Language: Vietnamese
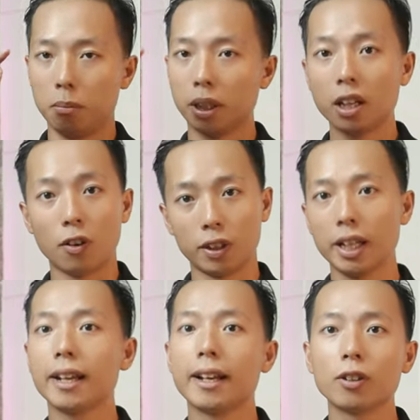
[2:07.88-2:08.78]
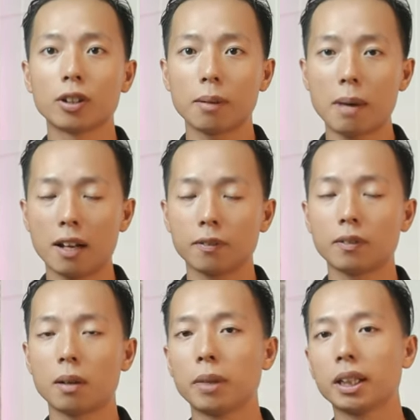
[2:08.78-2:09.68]
Mình hiểu vấn đề đấy của các bạn,
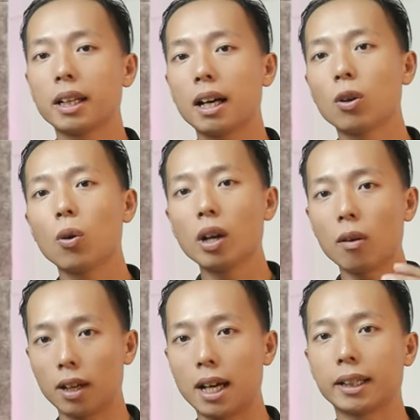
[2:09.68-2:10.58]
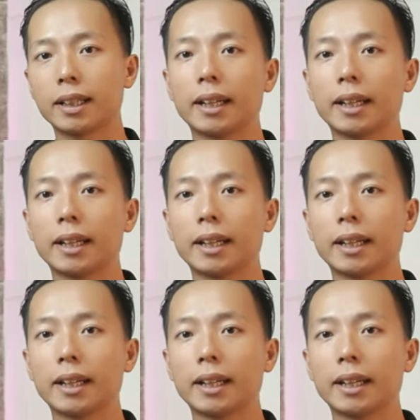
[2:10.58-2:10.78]
và mình đã cô đọng lại